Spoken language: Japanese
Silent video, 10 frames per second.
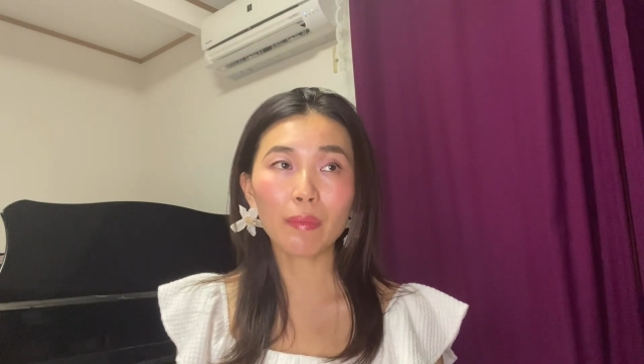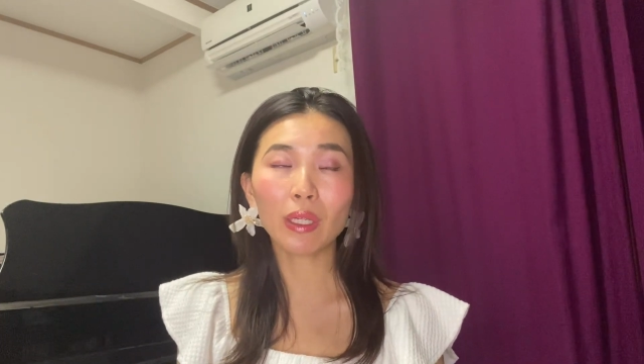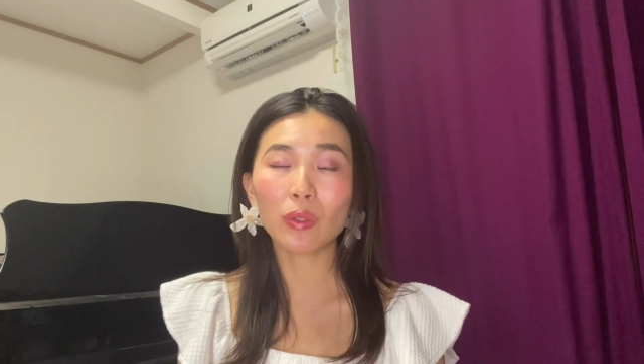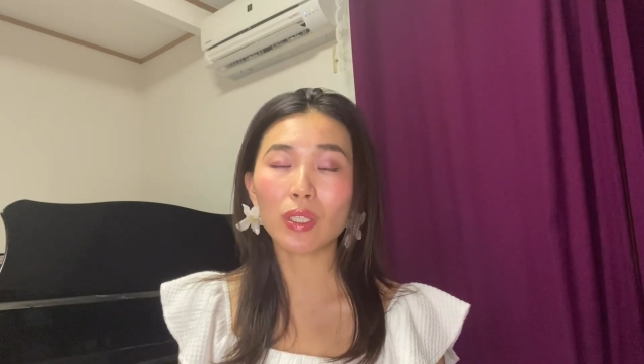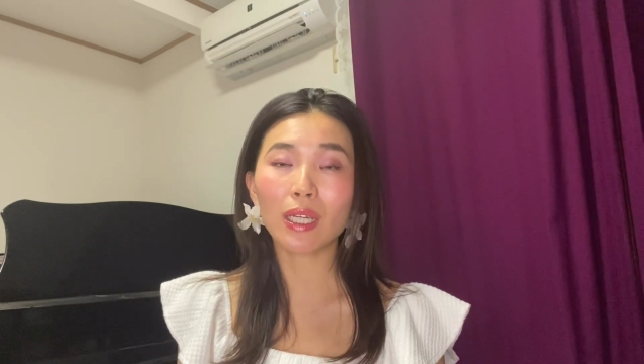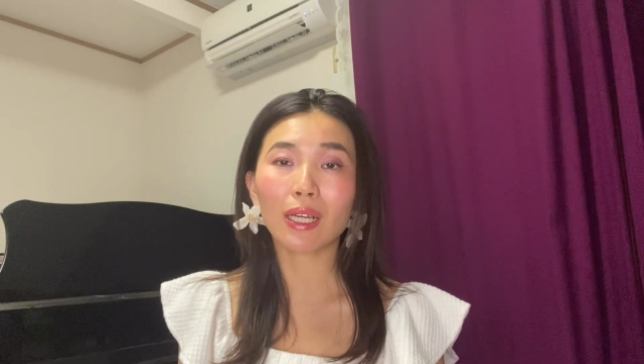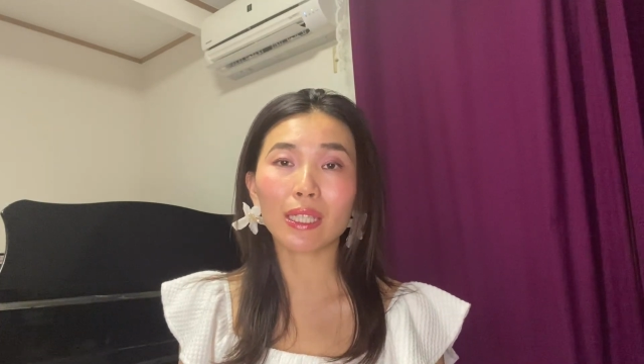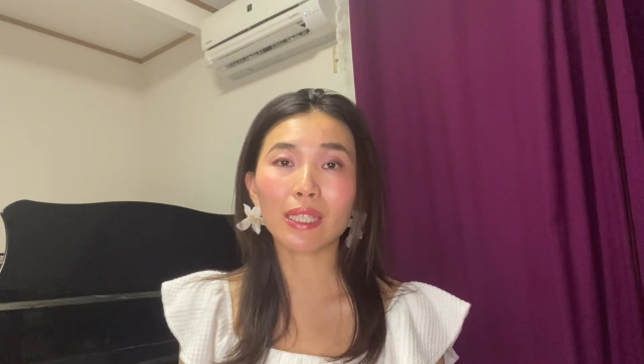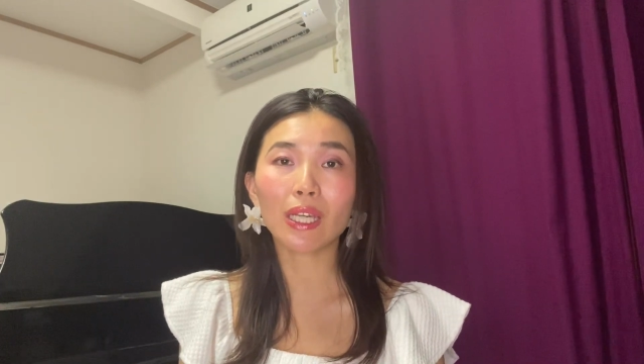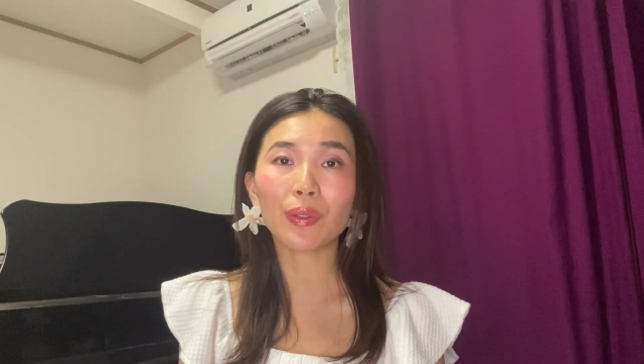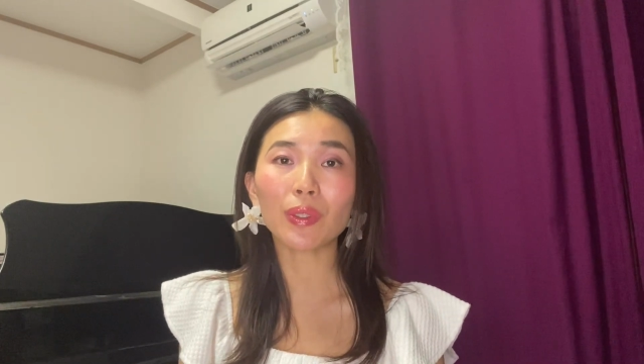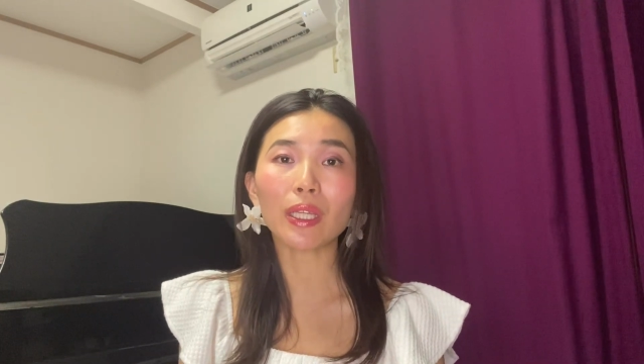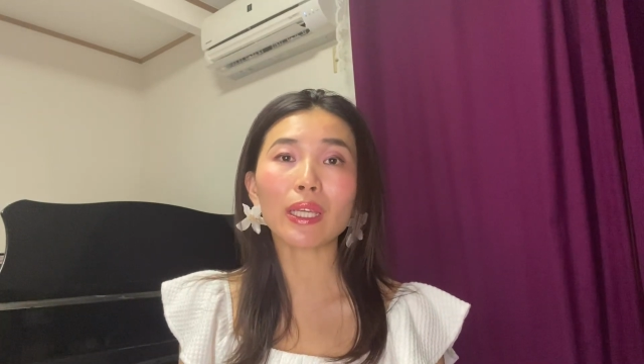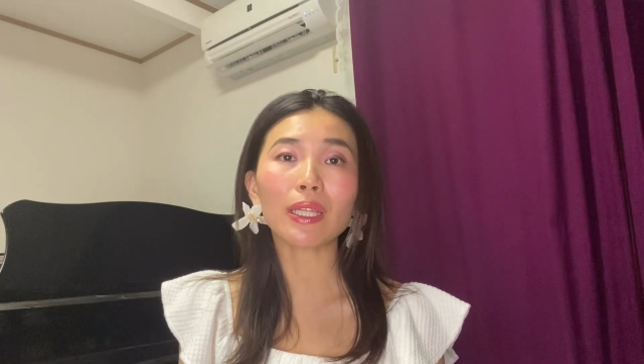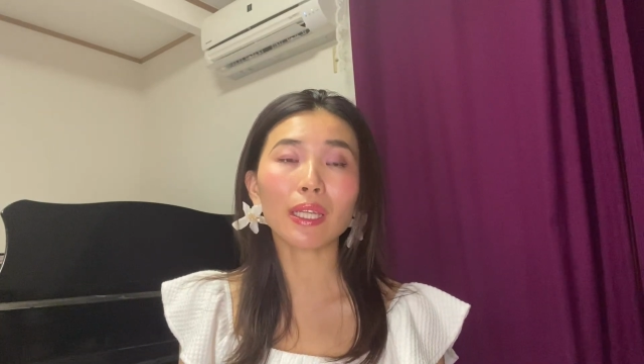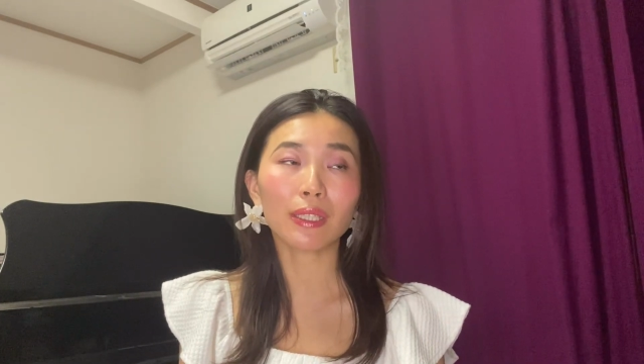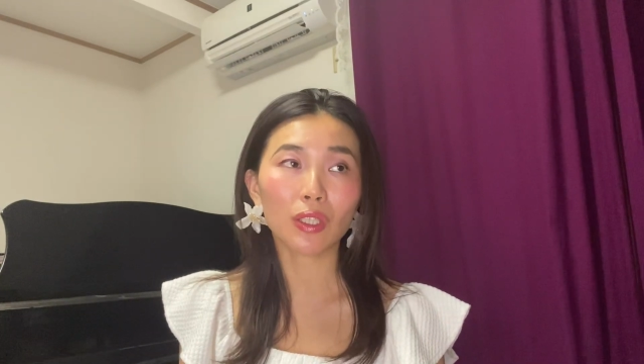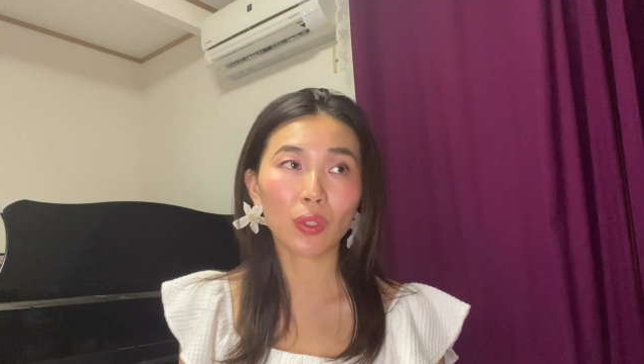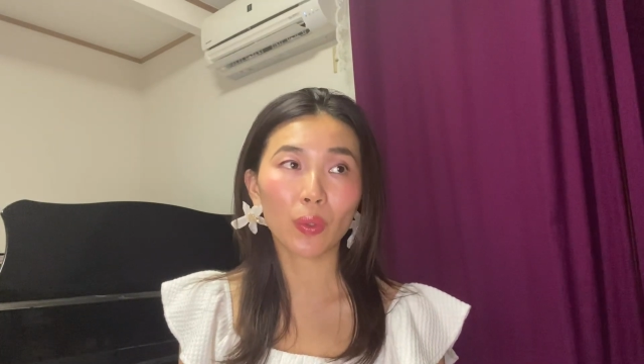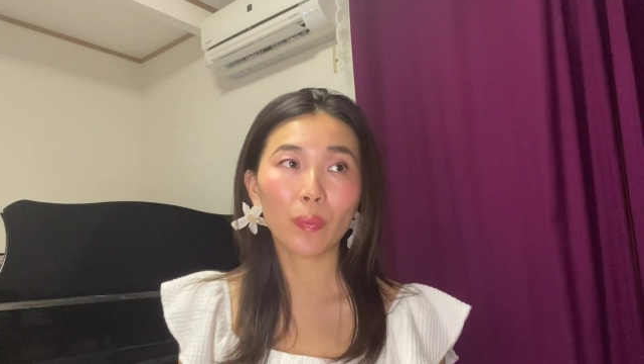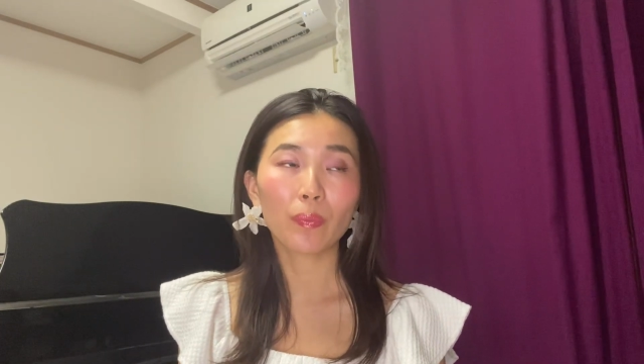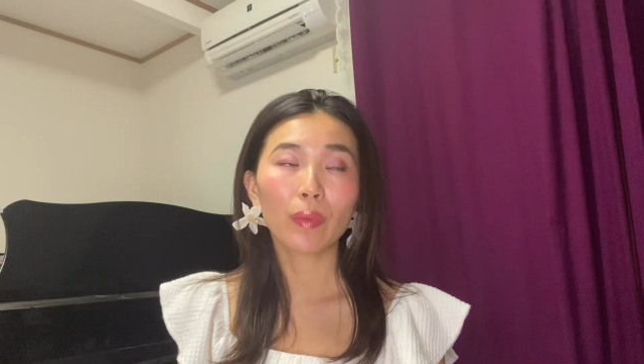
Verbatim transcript: 今の時代活躍ってできないんですよ。